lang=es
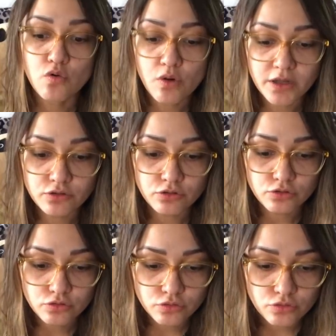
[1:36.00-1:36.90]

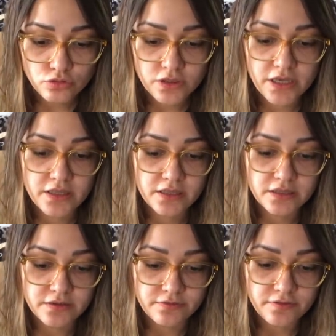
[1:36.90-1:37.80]
Cuando tú te
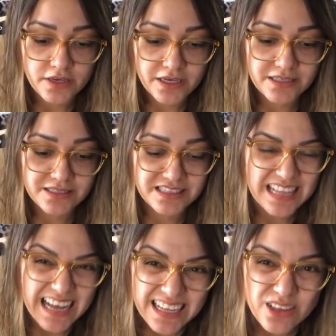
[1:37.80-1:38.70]
identifiques
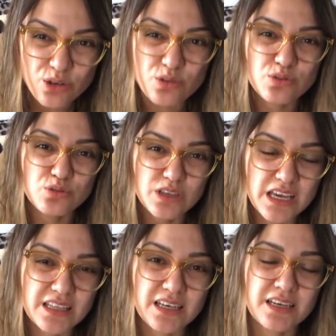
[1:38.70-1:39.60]
tanto con tu
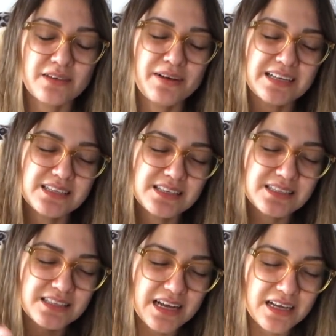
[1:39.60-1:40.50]
dieta, que
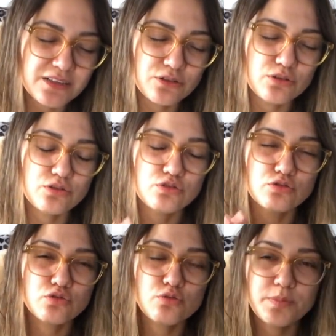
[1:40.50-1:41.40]
bases tanto
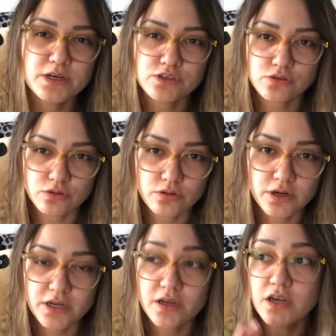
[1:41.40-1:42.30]
tu
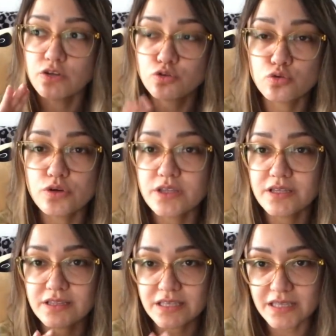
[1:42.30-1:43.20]
persona, tu
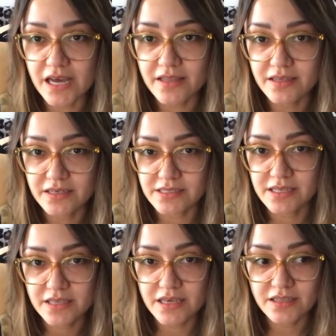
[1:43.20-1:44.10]
identidad en
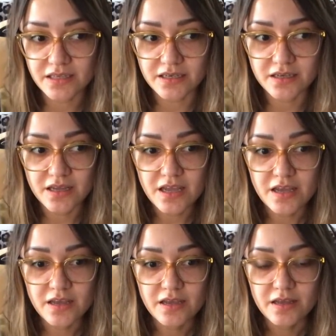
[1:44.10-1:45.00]
esa dieta,
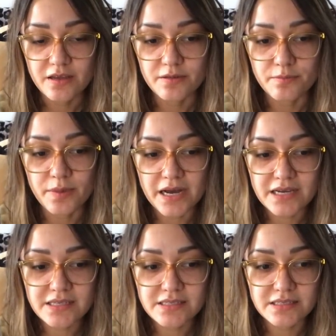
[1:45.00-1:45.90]

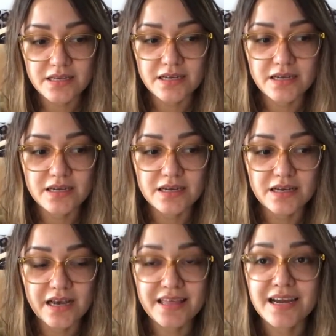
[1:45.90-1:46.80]
vas
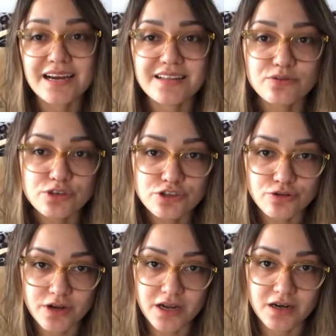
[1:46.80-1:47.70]
a dejar de
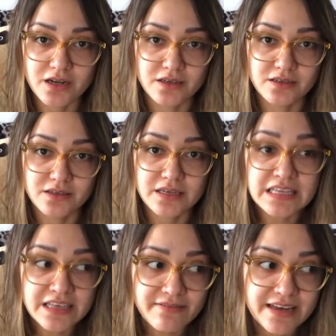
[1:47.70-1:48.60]
cuestionarla
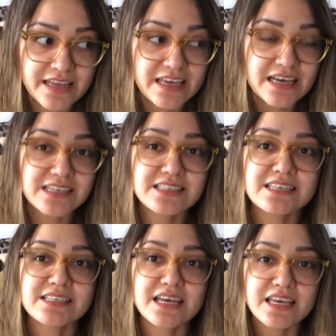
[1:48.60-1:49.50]
y deberías
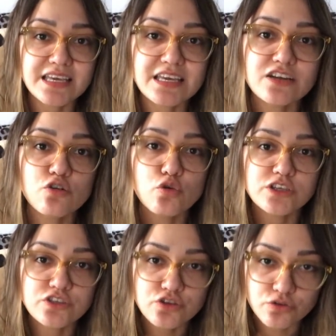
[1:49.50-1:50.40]
de seguir
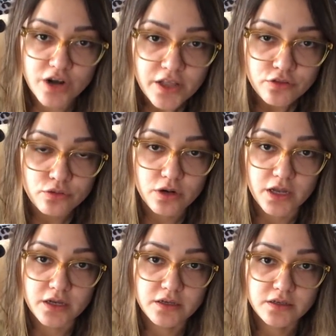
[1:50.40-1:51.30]
cuestionándola.